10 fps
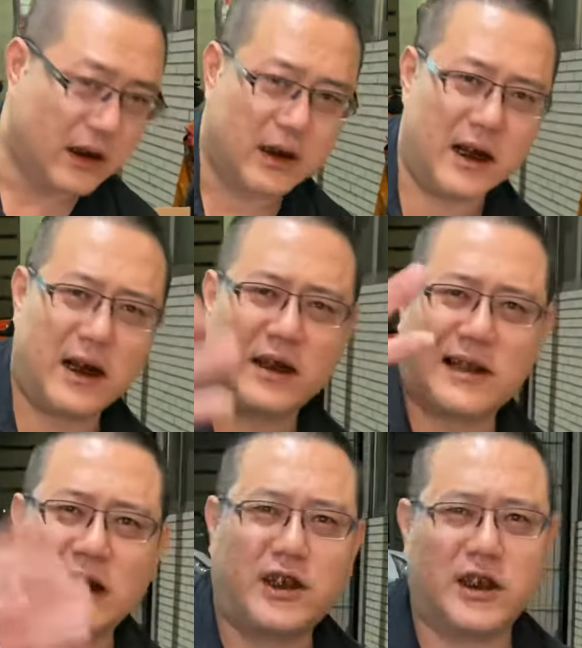跟那个
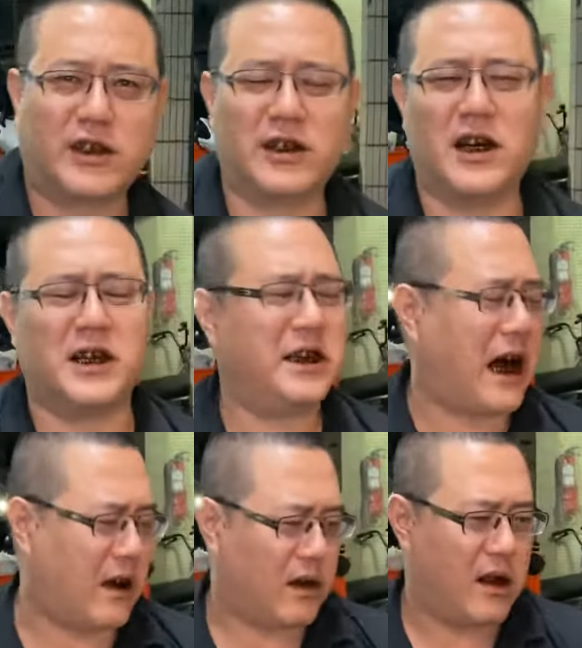三七十二一
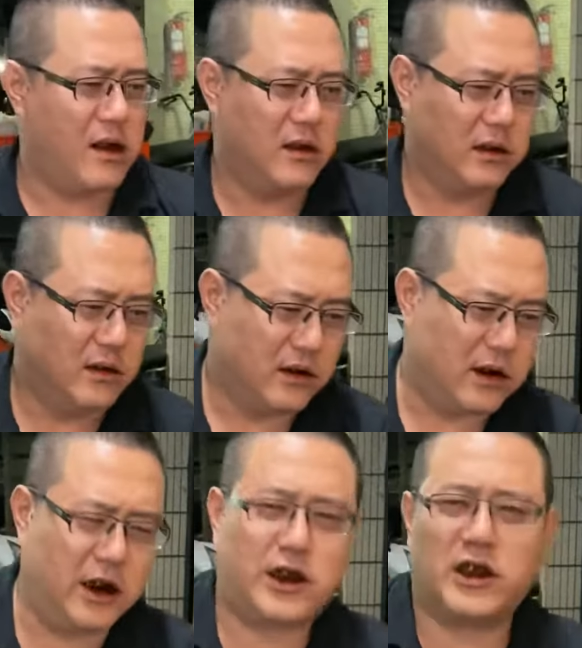样，
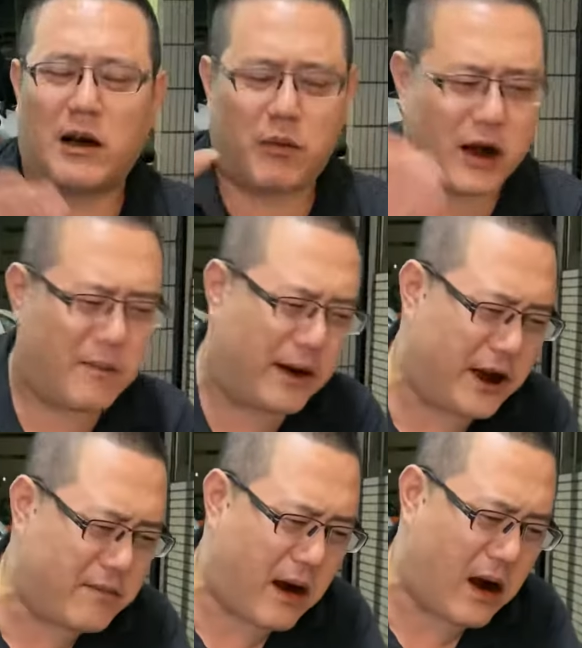以前也无人要
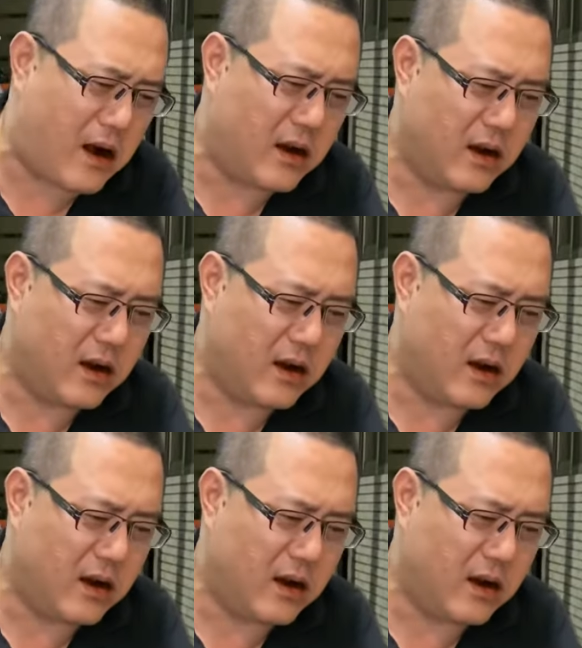你吗？